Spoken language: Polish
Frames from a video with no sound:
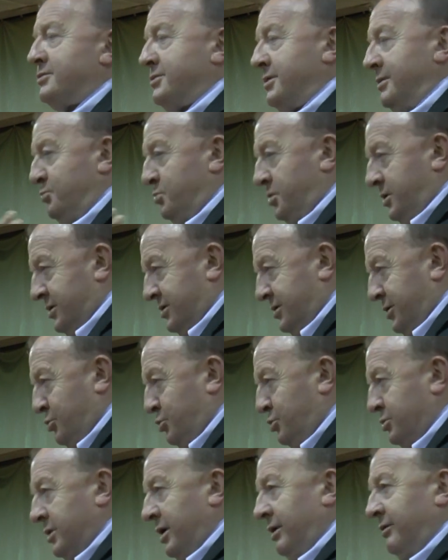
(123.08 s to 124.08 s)
że bierze
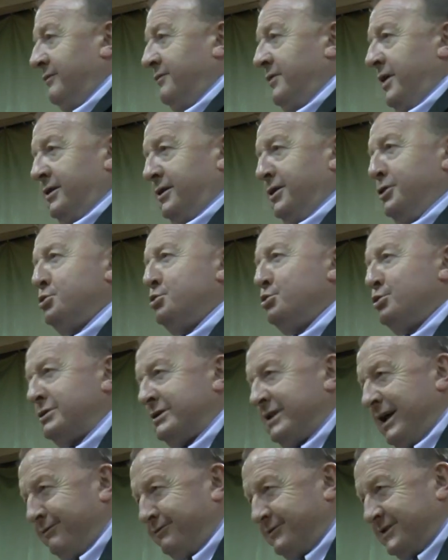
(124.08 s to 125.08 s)
udział w jakiejś
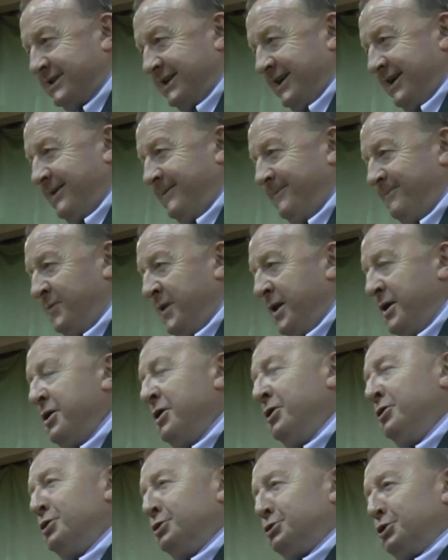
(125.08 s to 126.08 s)
ustawce,
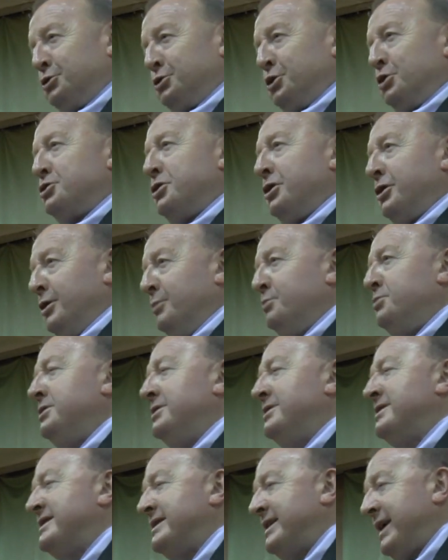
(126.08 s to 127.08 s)
no to to się robi
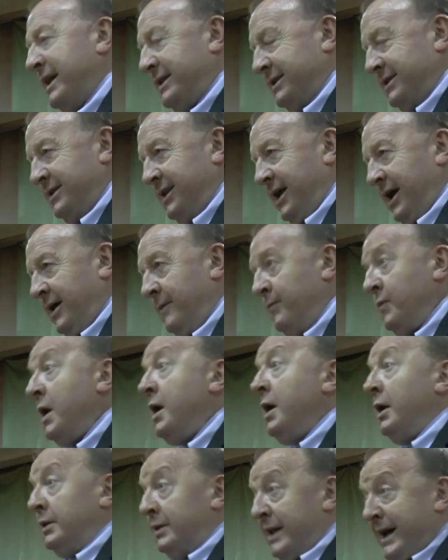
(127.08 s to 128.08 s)
dyskretnie.
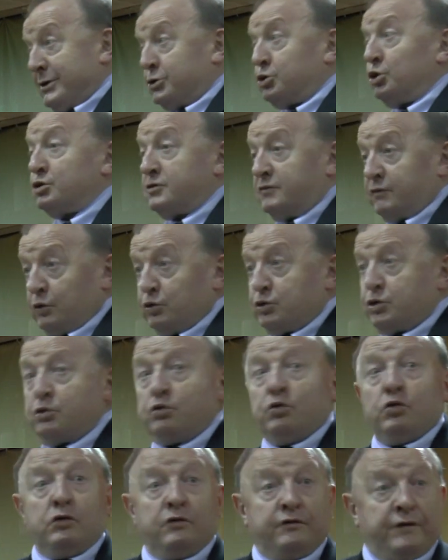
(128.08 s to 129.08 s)
Na co
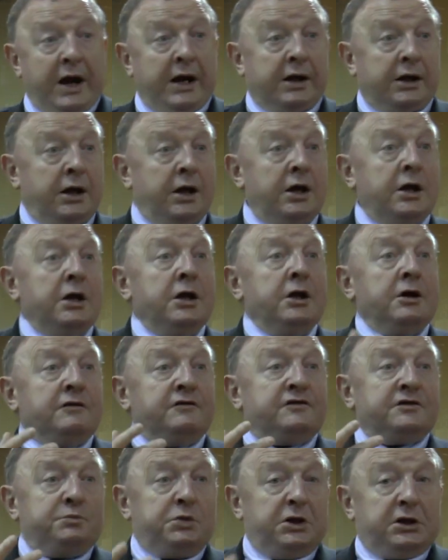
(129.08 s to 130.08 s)
zwrócił uwagę
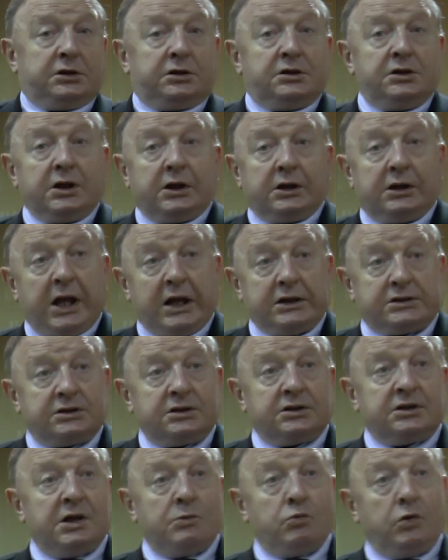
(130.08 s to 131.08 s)
wybitny
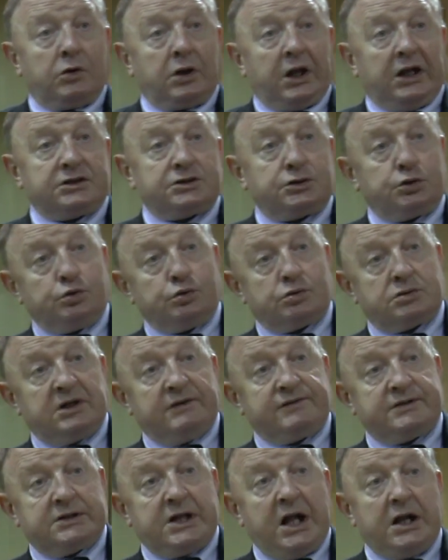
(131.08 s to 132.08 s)
klasyk demokracji
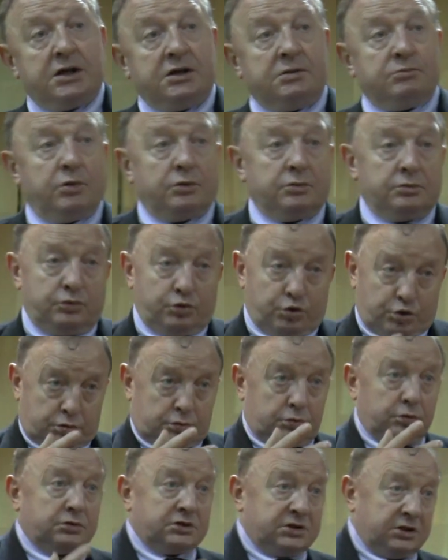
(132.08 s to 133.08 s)
Józef Stalin, bo już
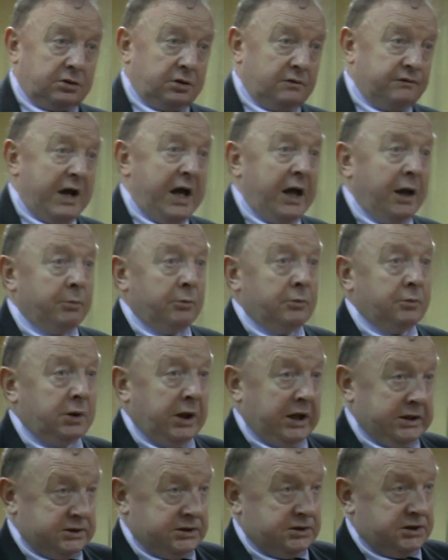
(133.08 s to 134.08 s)
tu cytowałem
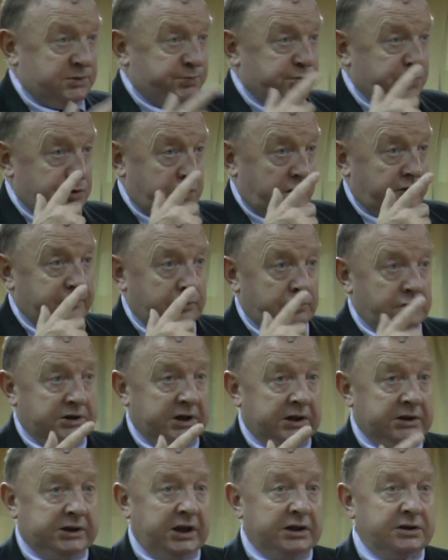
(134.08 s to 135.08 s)
raz spiżową
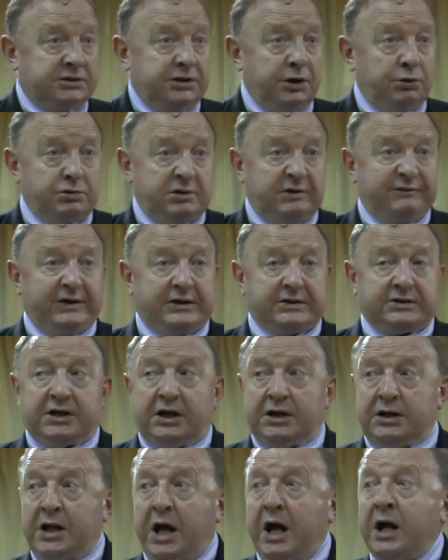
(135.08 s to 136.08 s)
sentencję Józefa
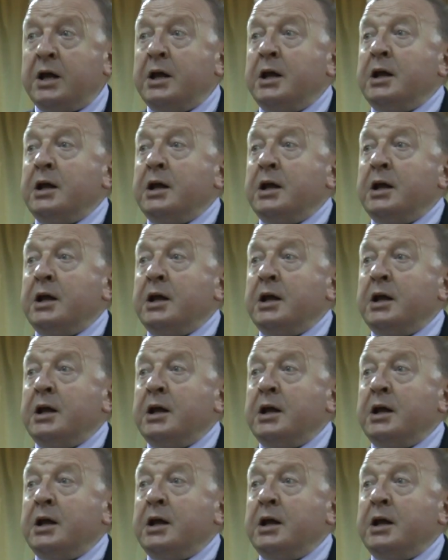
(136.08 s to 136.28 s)
Stalina,